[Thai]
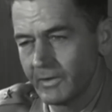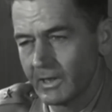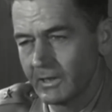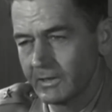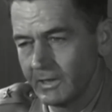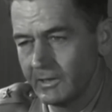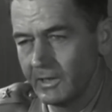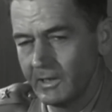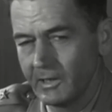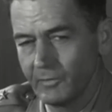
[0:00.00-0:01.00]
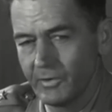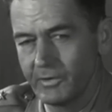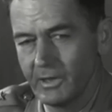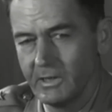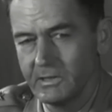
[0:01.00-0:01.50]
difficulty in dealing
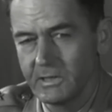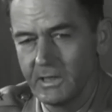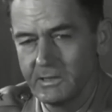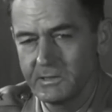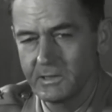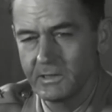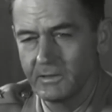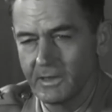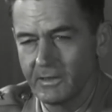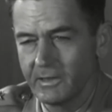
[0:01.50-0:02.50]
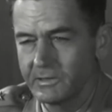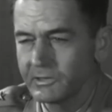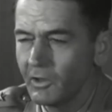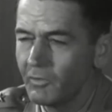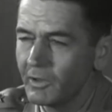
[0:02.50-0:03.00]
with these is that there
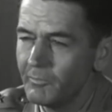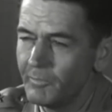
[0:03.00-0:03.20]
is no